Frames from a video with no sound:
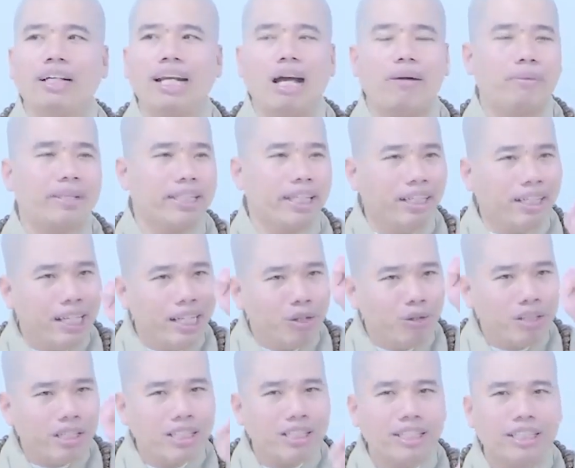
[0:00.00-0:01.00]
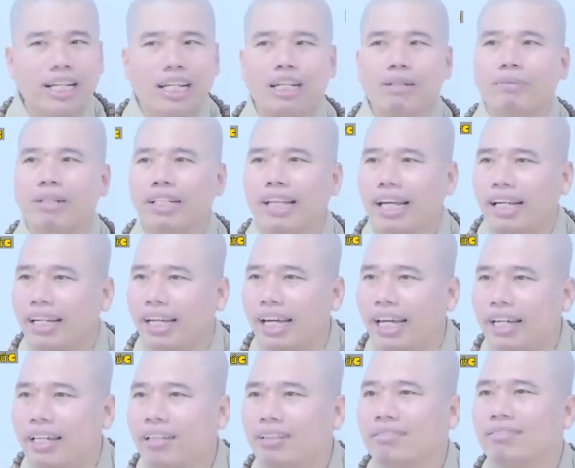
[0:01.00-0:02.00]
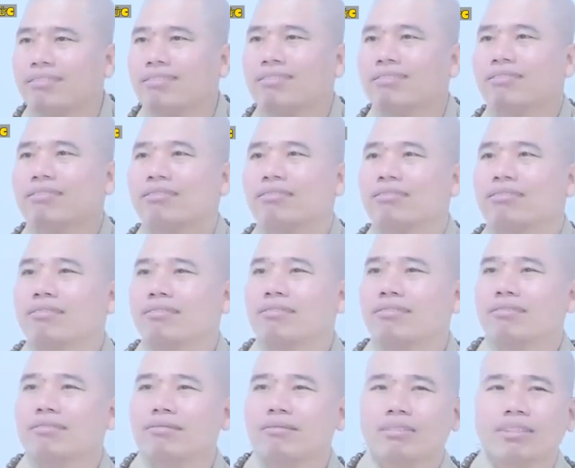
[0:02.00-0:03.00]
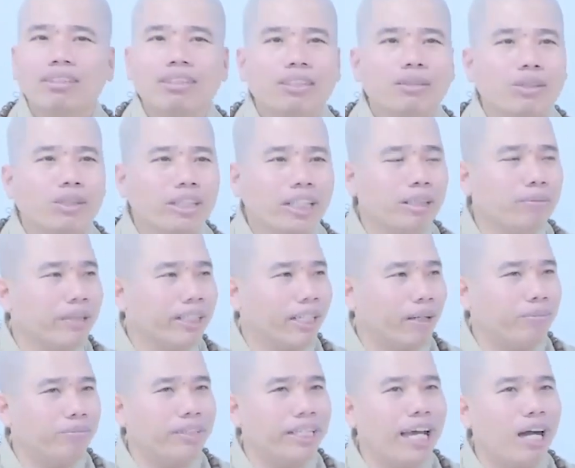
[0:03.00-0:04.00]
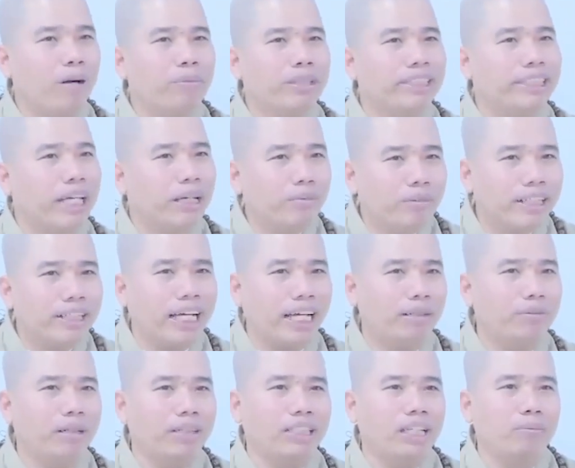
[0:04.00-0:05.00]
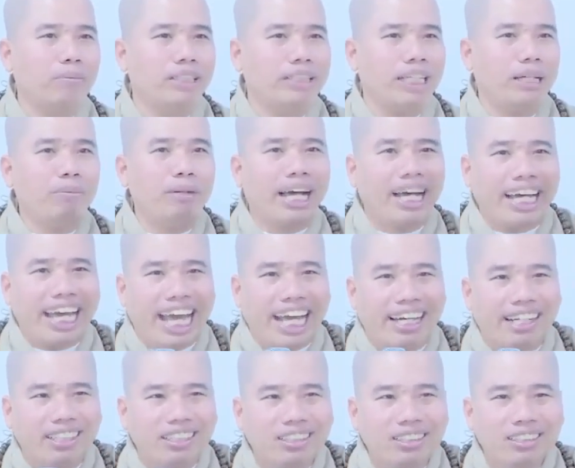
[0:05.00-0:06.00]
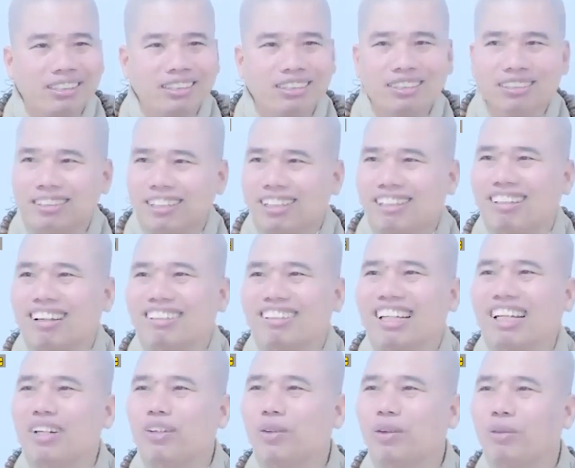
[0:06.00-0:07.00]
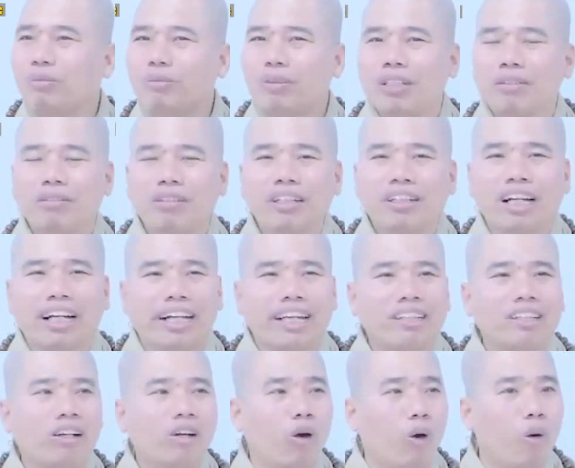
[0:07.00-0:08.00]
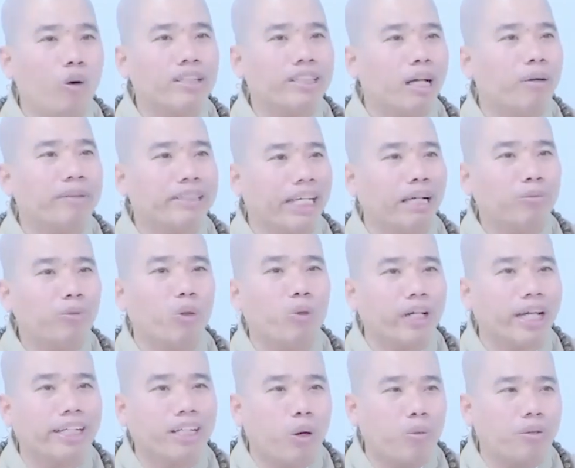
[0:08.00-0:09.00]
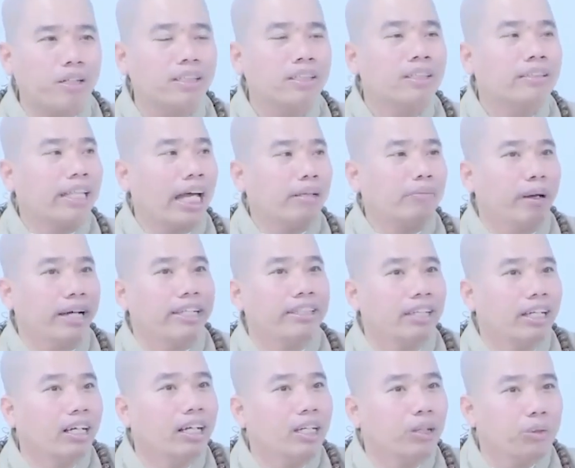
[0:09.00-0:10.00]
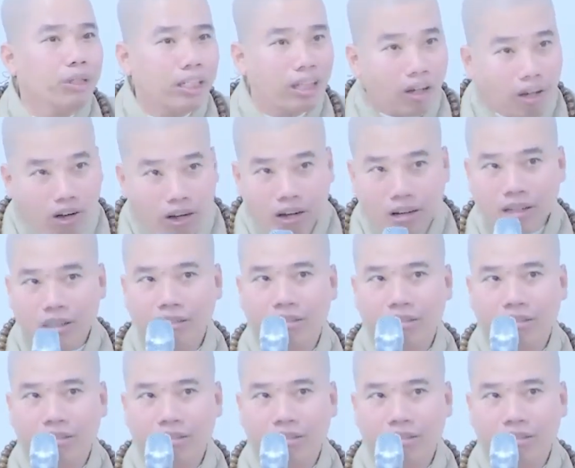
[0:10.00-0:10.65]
người nào mà dính líu với người này là mình ghét ké à, có khi mình cầm dao mình chém người này mà vậy mình chém lan căng cái tên kia luôn mình thằng kia nói ủa sao mà chém tôi kỳ cục vậy tại mày dính líu với nó